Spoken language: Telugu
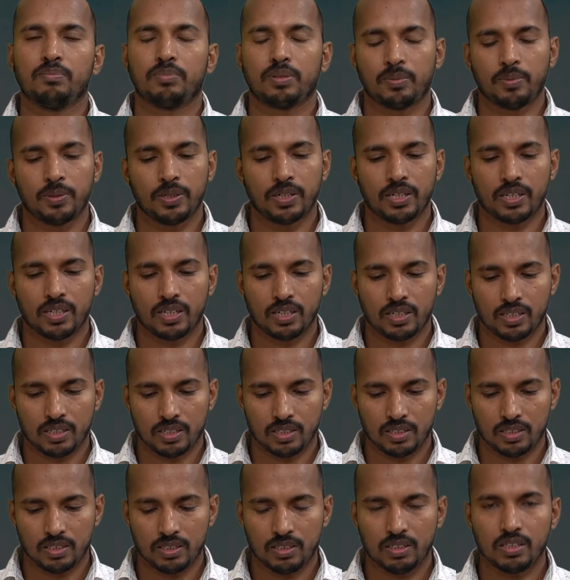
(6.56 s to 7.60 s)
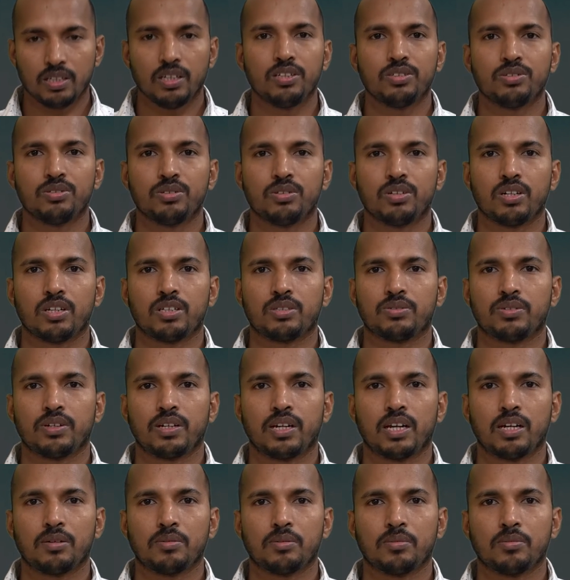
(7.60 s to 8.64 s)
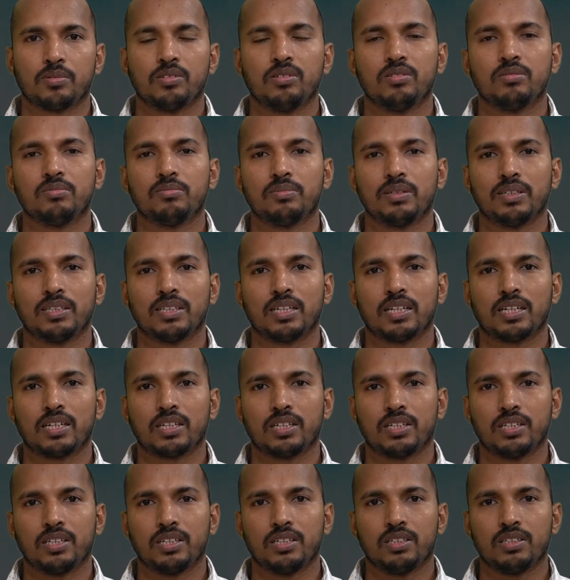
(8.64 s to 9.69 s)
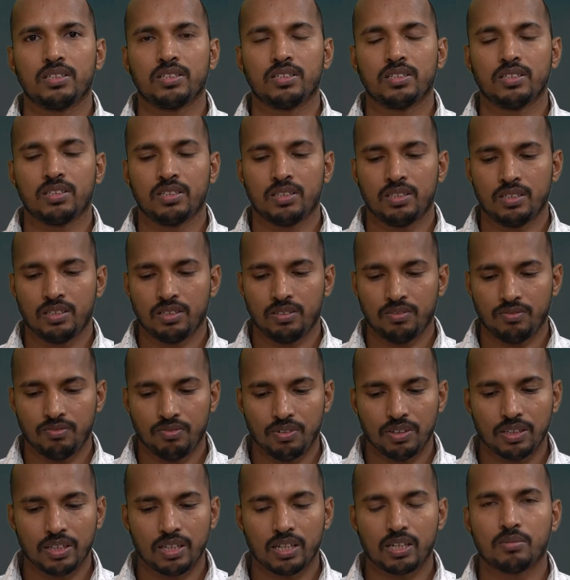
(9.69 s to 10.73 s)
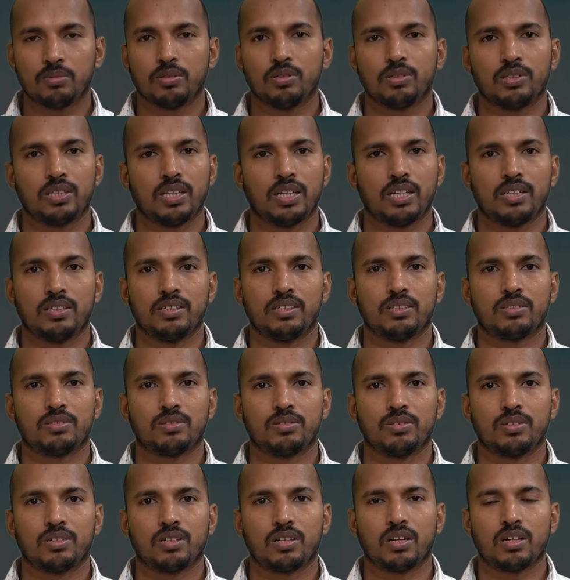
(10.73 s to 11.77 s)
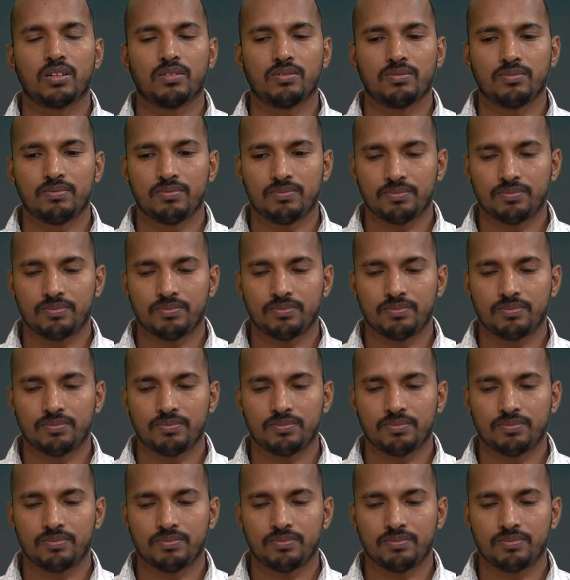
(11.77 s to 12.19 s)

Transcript: ప్రభు అయిన యేసుక్రీశ్వర నామములో మీ అందరికీ వందనములు తెలియజేసుకుంటున్నాను